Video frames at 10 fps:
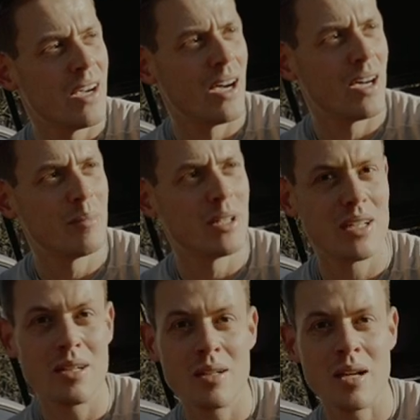
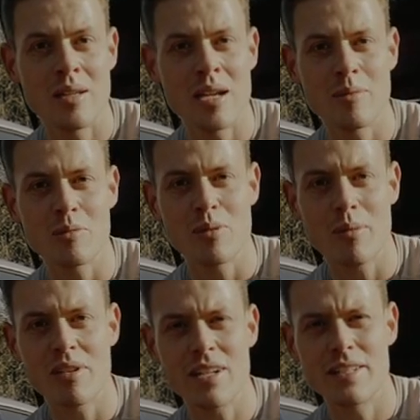Aber ja, man muss
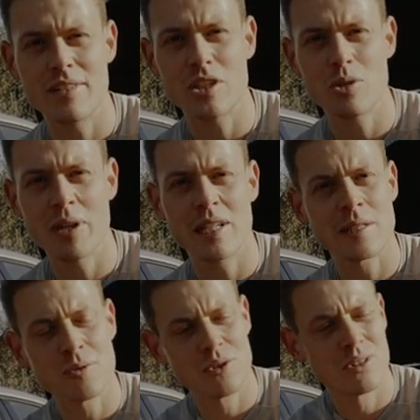manchmal ins kalte Wasser springen
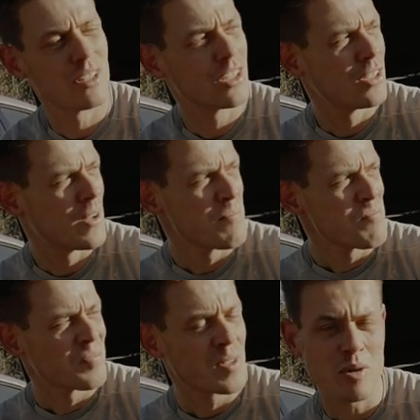und dann
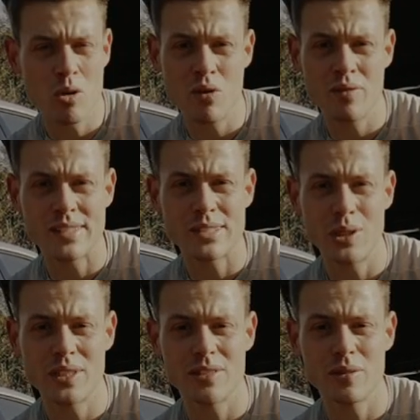mal gucken, was
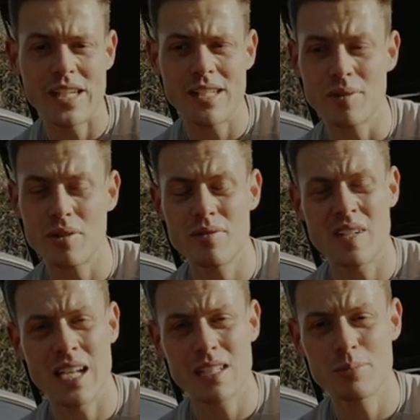heute so geht. Es wird auf jeden
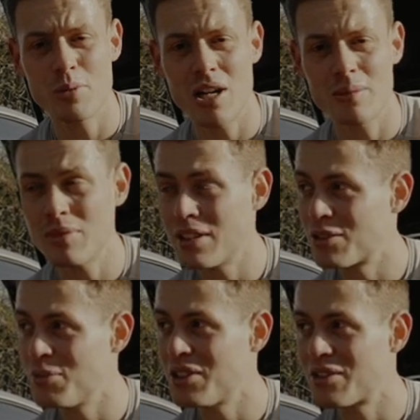Fall ein langes Programm,
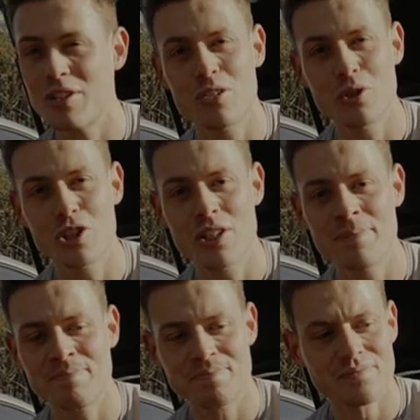zumindest wenn ich es durchstehe.
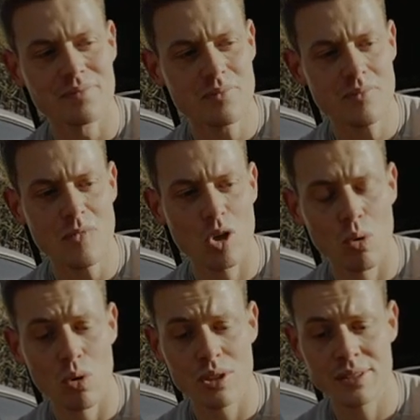
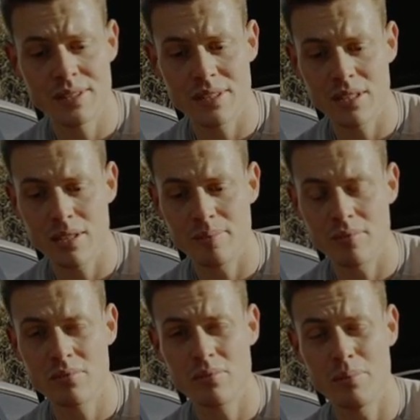Und
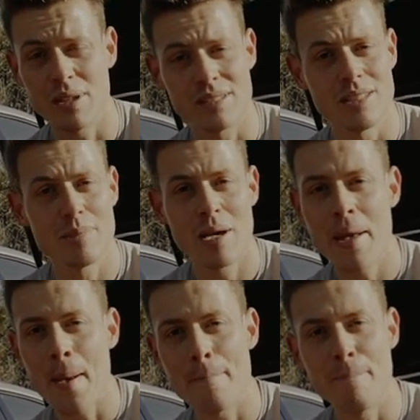ähm, im Prinzip
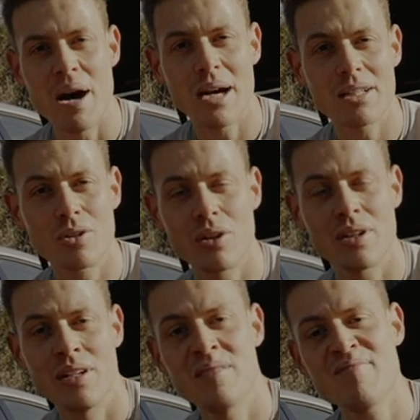
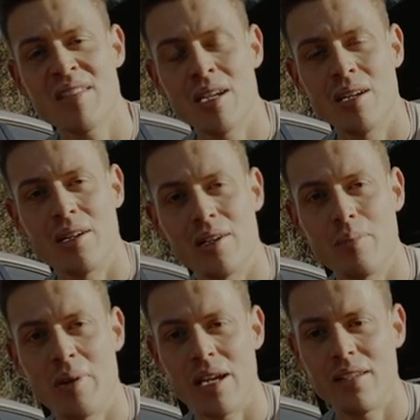Marathon, äh,
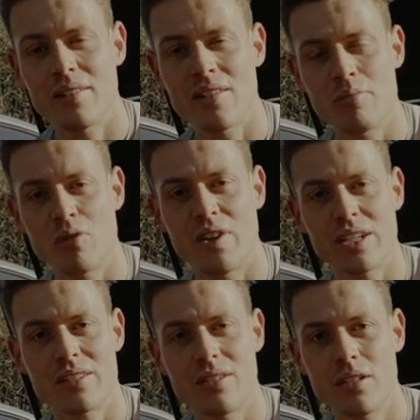Pace,
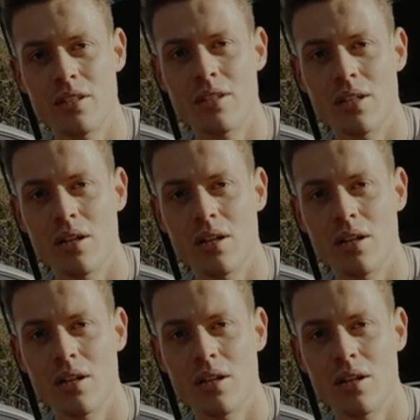Tempowechsel.